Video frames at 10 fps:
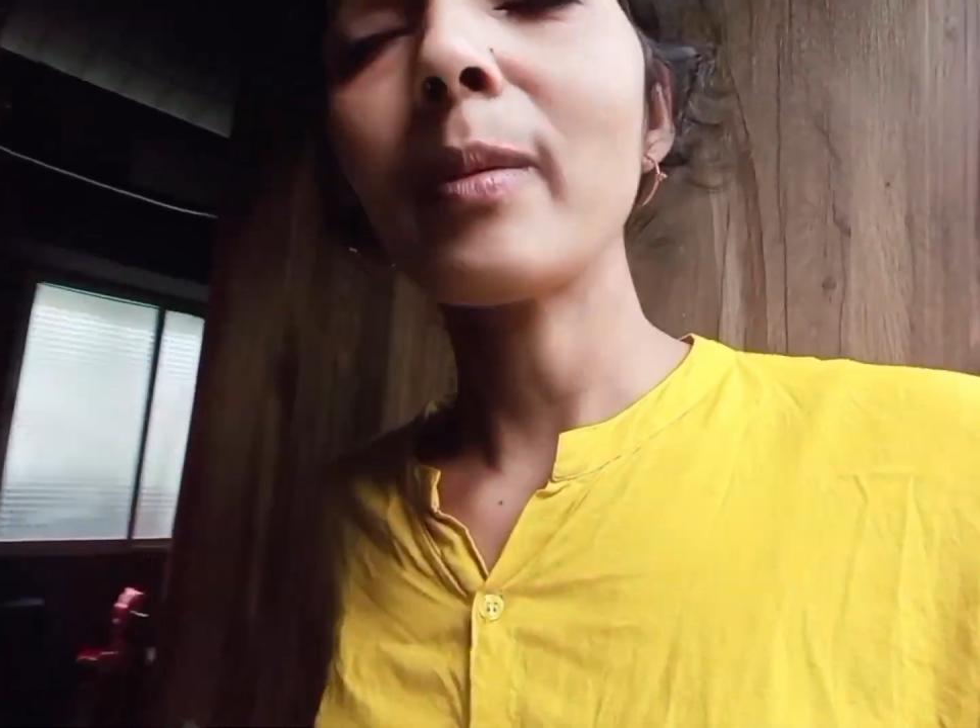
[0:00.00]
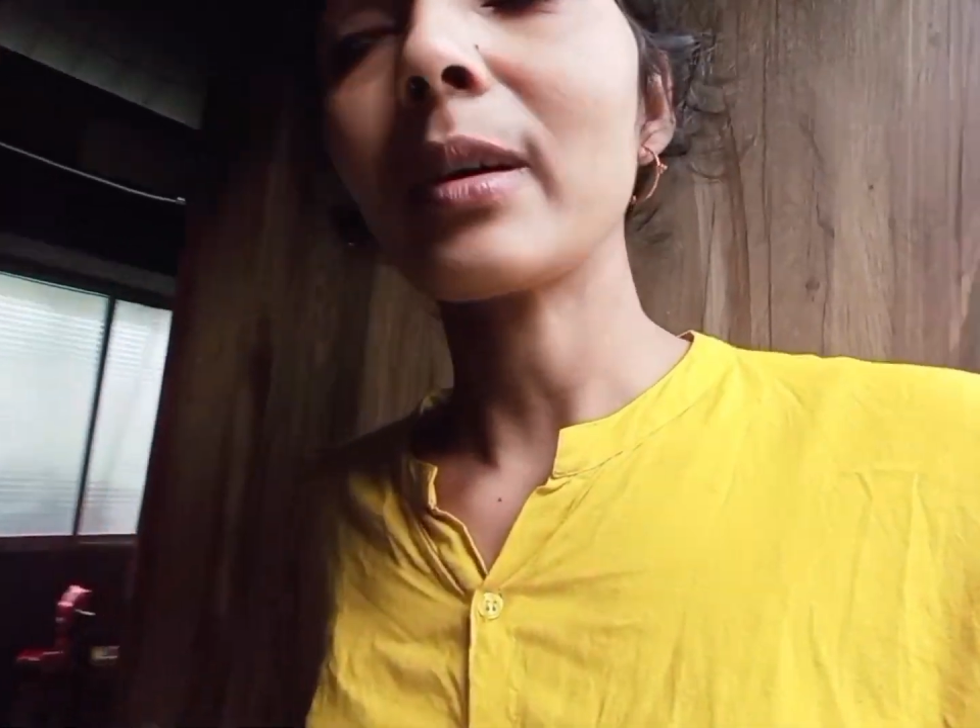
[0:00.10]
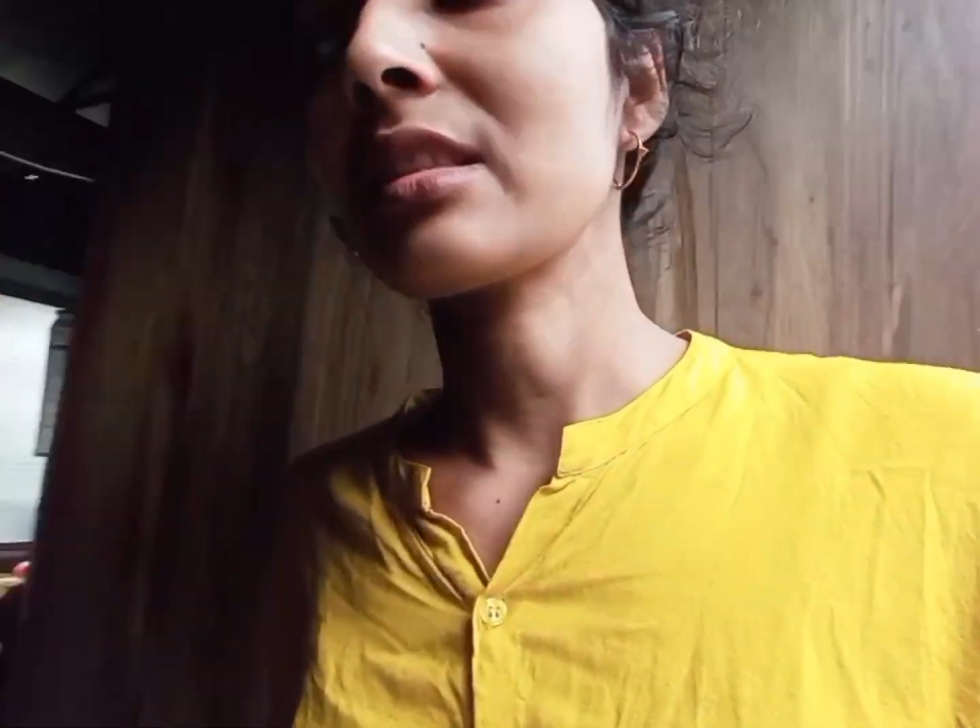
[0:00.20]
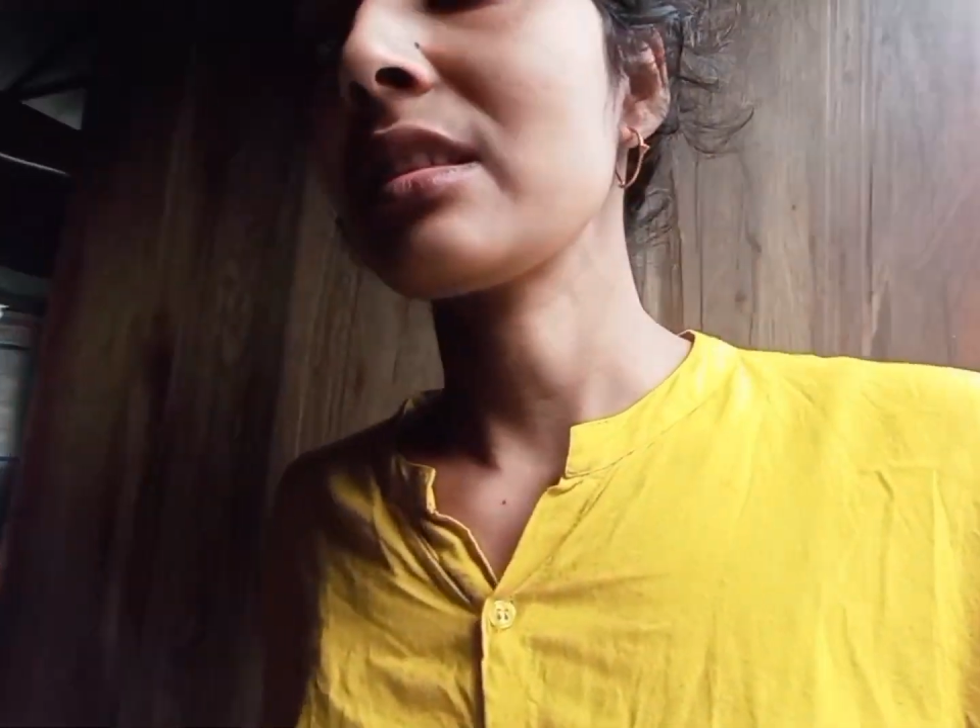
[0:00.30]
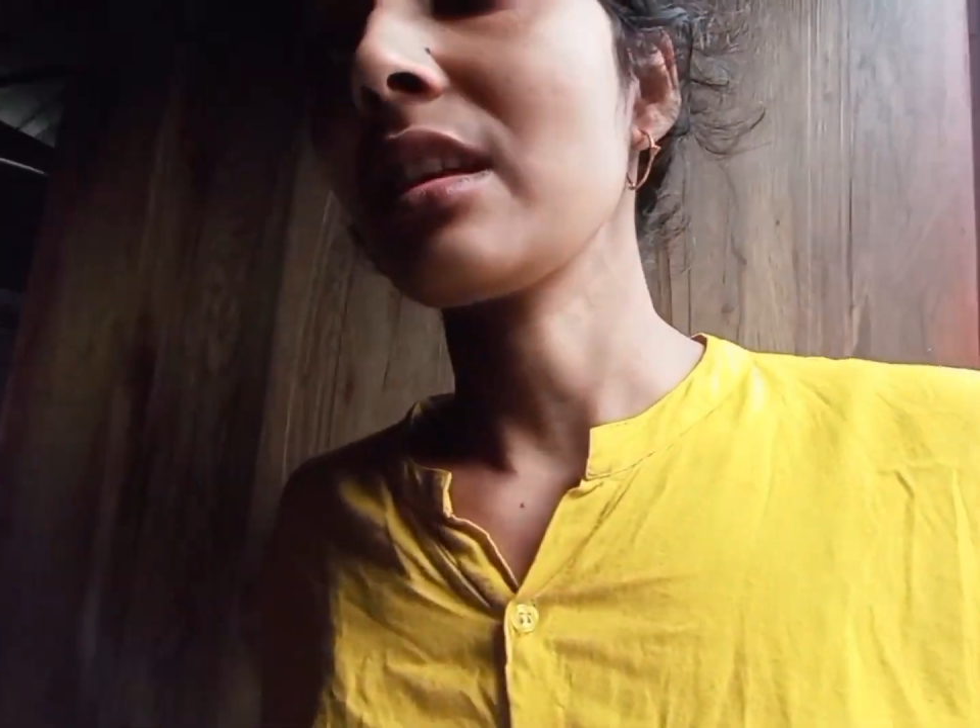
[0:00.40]

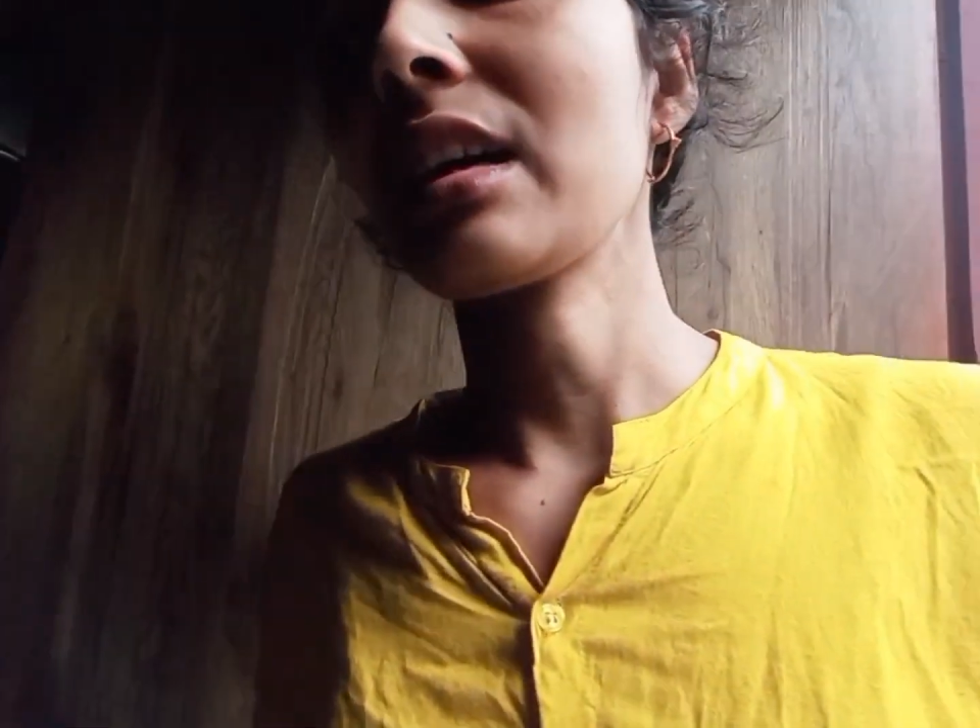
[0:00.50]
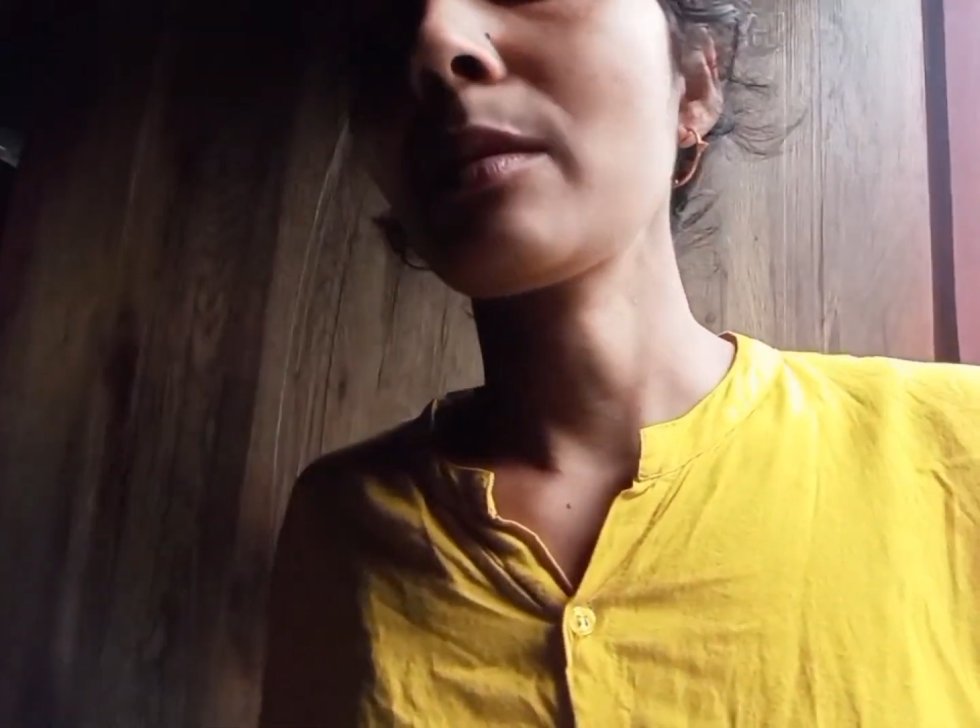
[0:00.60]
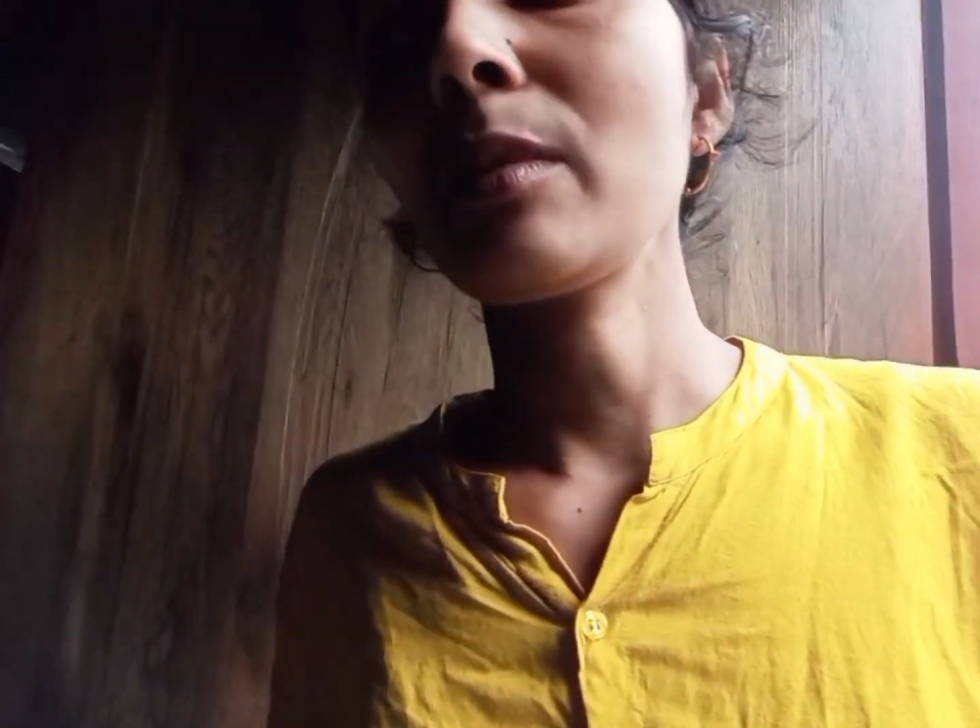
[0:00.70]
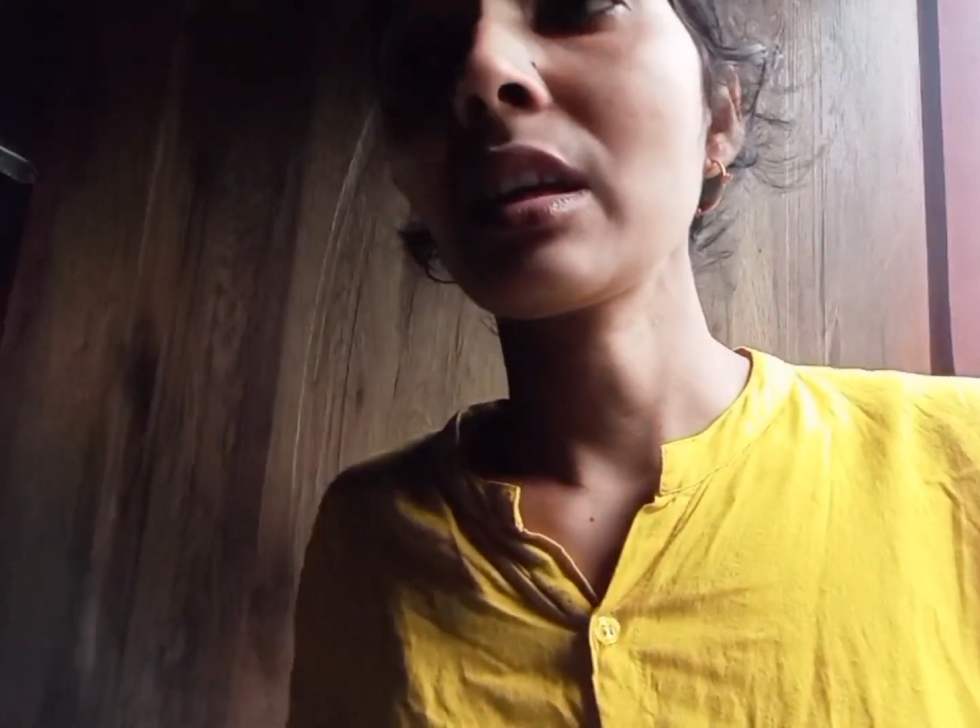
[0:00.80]
পাচ্ছি না একদম